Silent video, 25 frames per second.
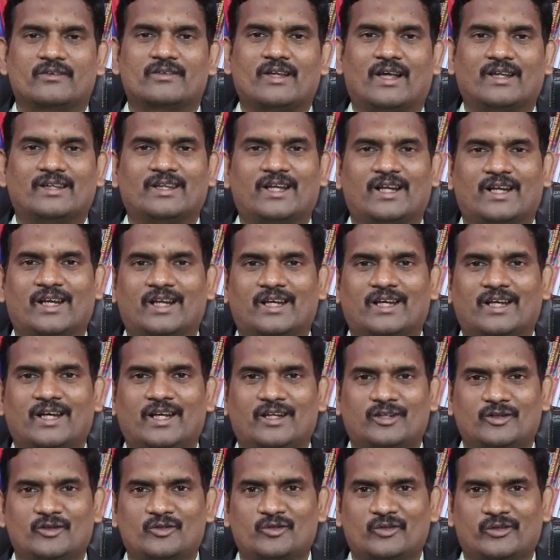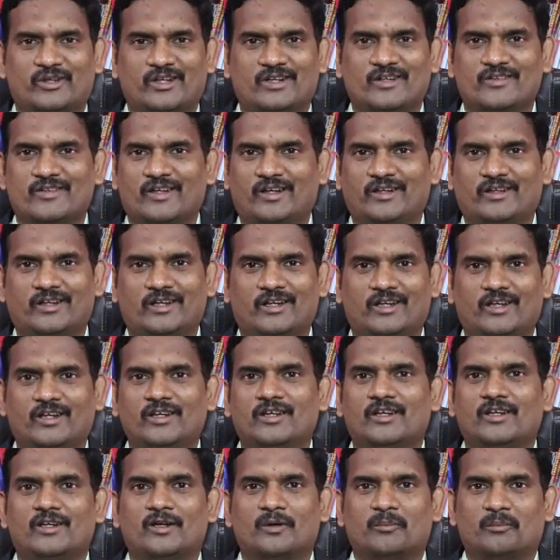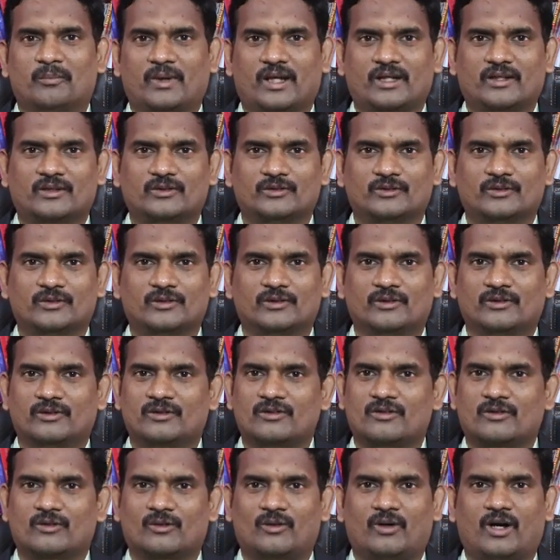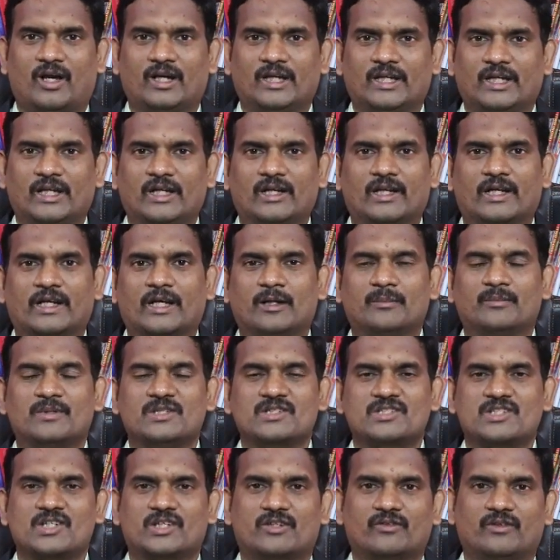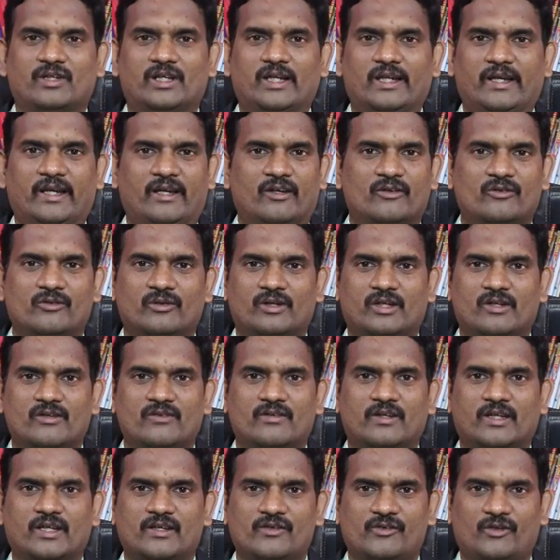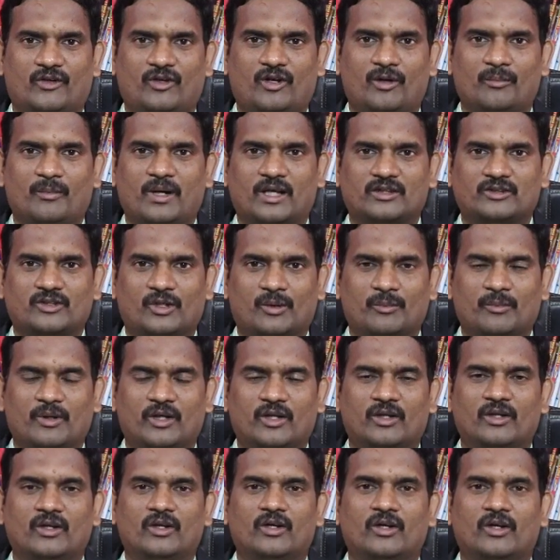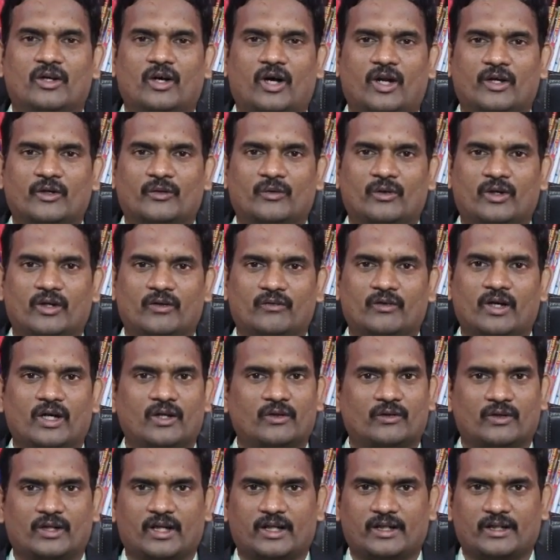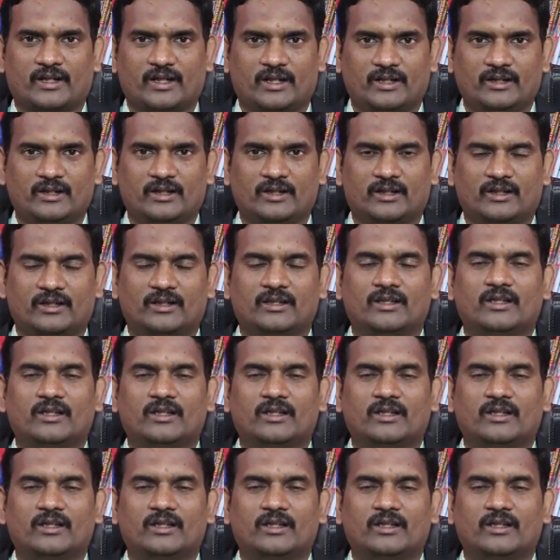సాధారణంగా ఇన్సూరెన్స్ అంటే మనకు కాలనీల్లో కనిపించేటువంటి ఇన్సూరెన్స్ ఏజెంట్లు మాత్రమే అనుకునే వాళ్ళు ఉన్నారు కానీ